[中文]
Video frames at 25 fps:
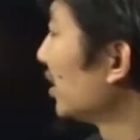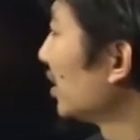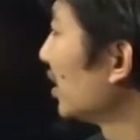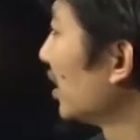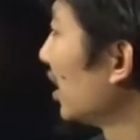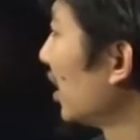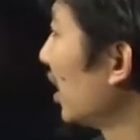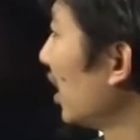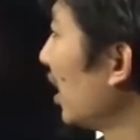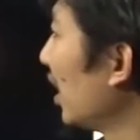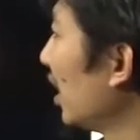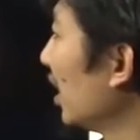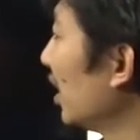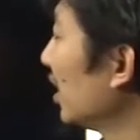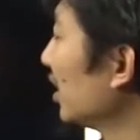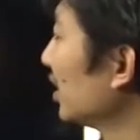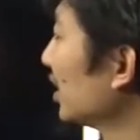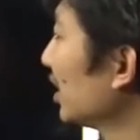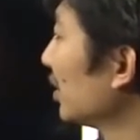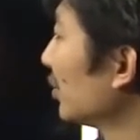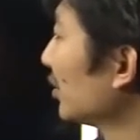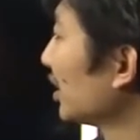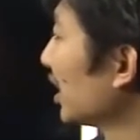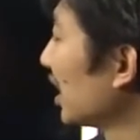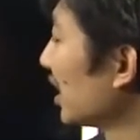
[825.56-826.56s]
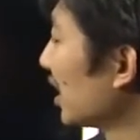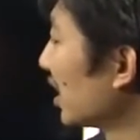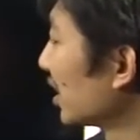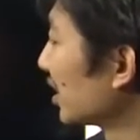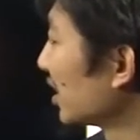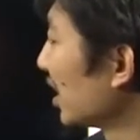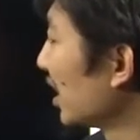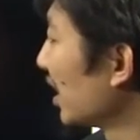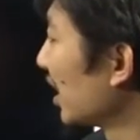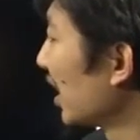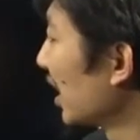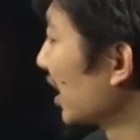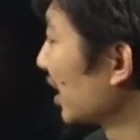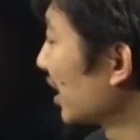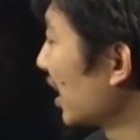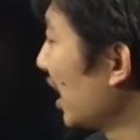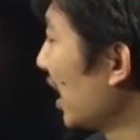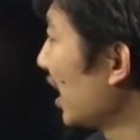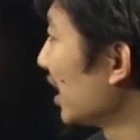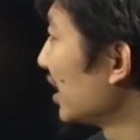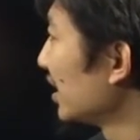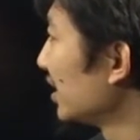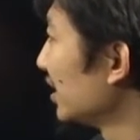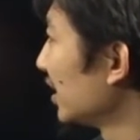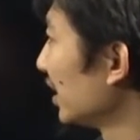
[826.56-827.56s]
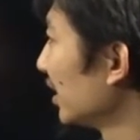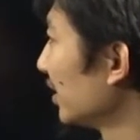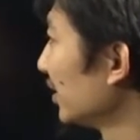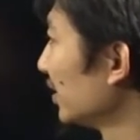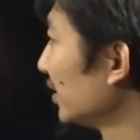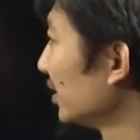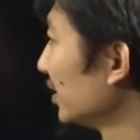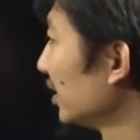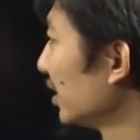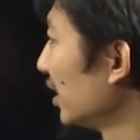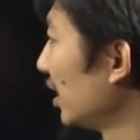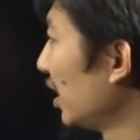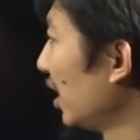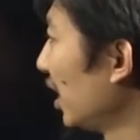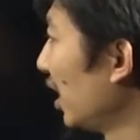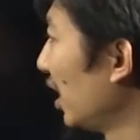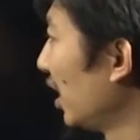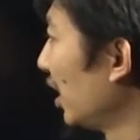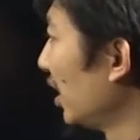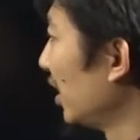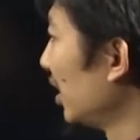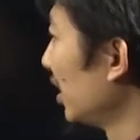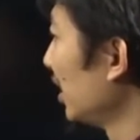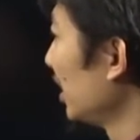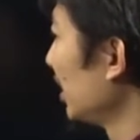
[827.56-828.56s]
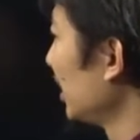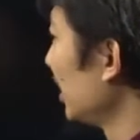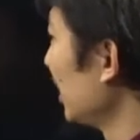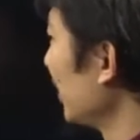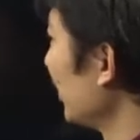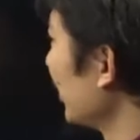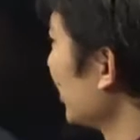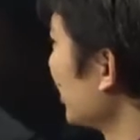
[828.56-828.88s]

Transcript: 啊，那么大家可以来看一下。啊，那么